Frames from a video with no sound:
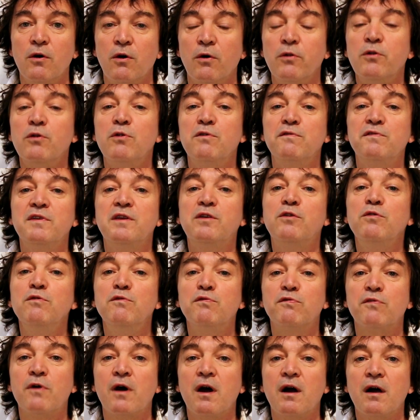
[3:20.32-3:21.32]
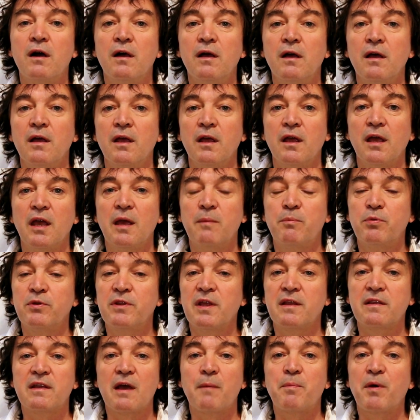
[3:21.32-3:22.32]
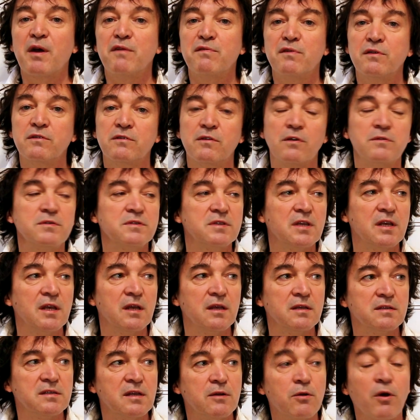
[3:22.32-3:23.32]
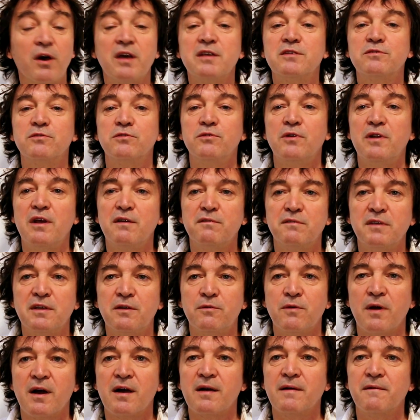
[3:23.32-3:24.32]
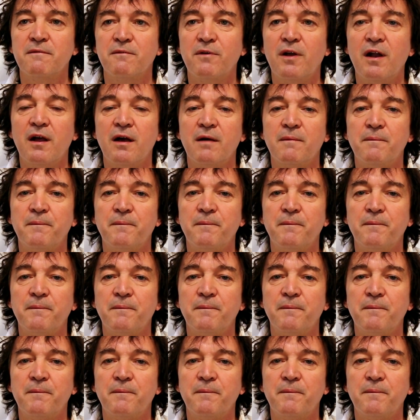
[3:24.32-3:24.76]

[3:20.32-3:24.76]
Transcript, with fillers: on ne le vit qu'une fois. Et peut-être qu'après 20 ans, c'est, c'est le reste de la vie, quoi. Voilà.